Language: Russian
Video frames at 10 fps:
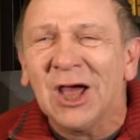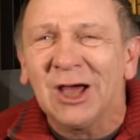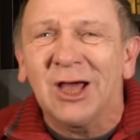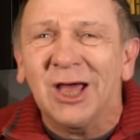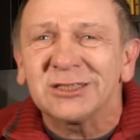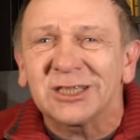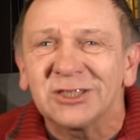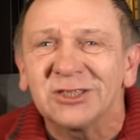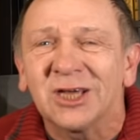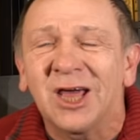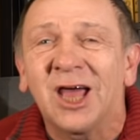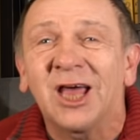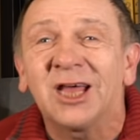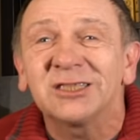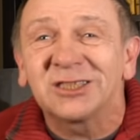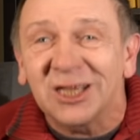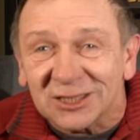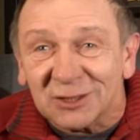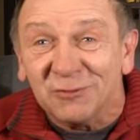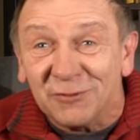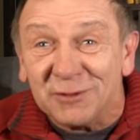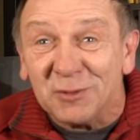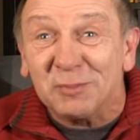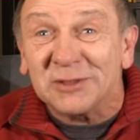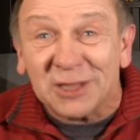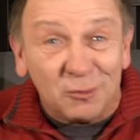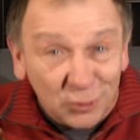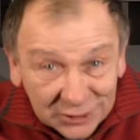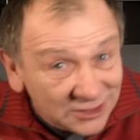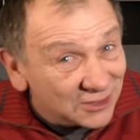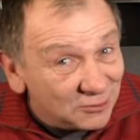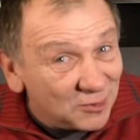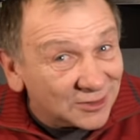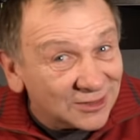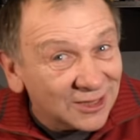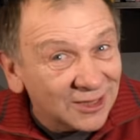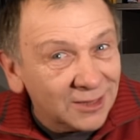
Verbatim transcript: А, а скажите, а, а сексом во время поста можно заниматься?